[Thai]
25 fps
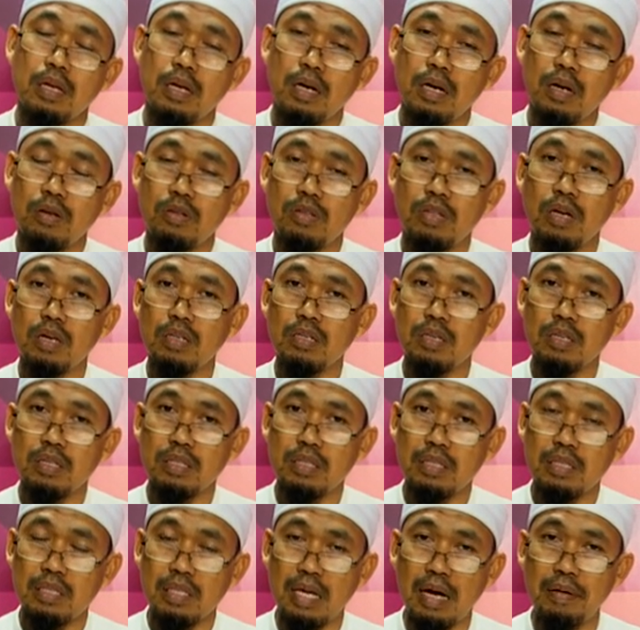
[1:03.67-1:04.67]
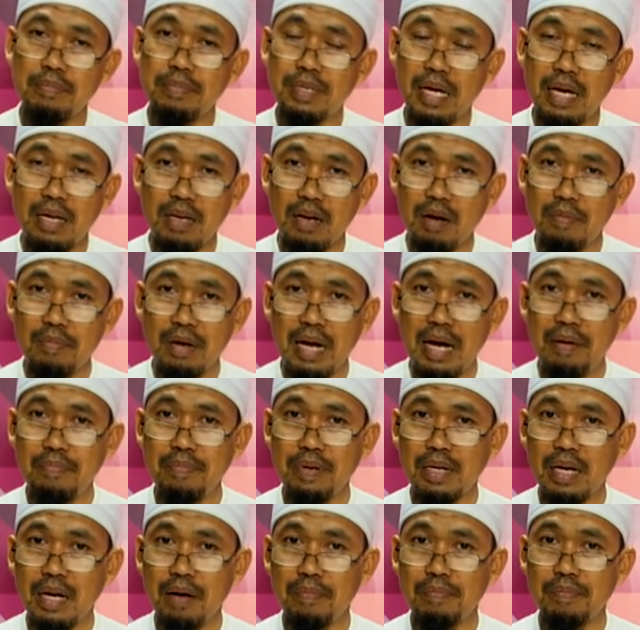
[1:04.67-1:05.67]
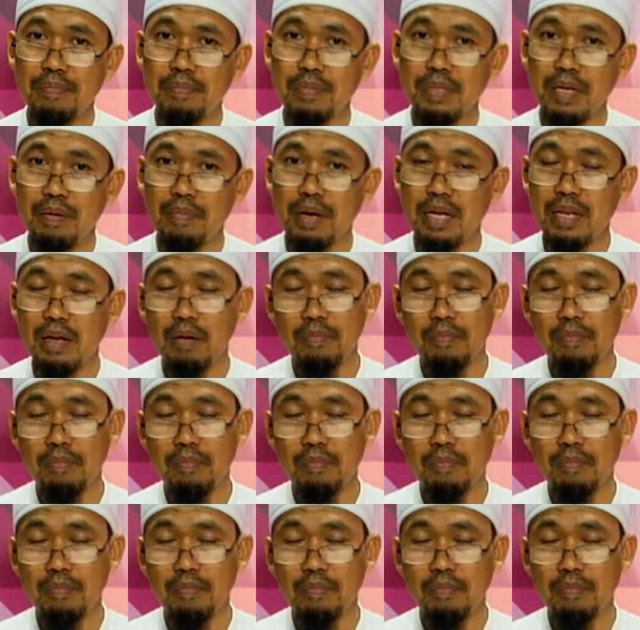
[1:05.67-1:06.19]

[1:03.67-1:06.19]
เราจะต้องทำใจยอมรับนะครับทำ